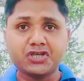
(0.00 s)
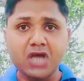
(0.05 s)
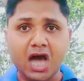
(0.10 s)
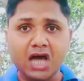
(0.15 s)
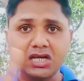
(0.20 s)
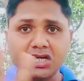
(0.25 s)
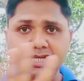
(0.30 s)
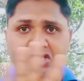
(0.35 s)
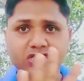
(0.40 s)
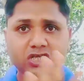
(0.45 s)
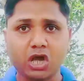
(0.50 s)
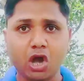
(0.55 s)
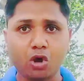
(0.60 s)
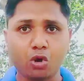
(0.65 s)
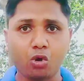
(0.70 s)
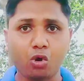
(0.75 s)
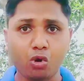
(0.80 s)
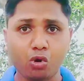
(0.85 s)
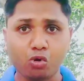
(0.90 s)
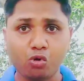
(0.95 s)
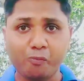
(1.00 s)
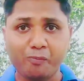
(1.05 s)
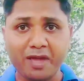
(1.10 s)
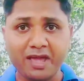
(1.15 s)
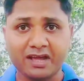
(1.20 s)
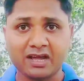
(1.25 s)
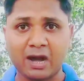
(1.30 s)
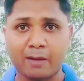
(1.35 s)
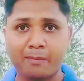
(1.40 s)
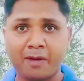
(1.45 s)
चालीस करोड़
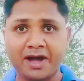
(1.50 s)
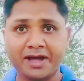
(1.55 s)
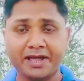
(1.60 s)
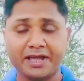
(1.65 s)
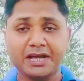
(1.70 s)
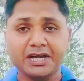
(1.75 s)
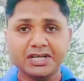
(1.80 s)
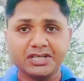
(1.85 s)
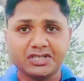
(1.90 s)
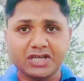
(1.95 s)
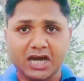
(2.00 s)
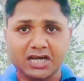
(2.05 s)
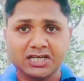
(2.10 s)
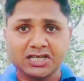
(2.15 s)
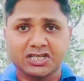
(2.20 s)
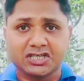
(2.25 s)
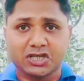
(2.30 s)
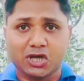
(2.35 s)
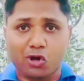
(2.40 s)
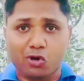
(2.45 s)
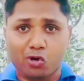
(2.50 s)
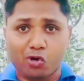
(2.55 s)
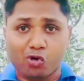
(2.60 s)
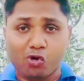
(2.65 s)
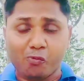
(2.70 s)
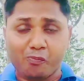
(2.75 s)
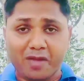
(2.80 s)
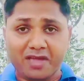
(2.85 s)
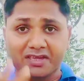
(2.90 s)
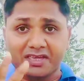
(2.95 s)
रूपए कमाए चालीस करोड़
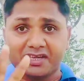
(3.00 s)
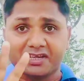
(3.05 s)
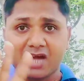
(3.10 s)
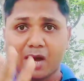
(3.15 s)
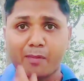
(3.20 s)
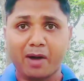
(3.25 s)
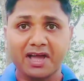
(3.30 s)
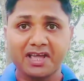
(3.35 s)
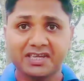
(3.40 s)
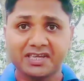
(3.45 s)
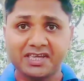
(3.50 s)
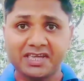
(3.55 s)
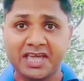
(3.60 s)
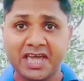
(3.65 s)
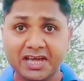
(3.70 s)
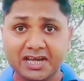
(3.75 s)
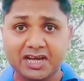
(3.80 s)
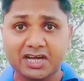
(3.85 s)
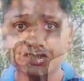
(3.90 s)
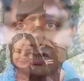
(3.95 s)
रूपए की कमाई की है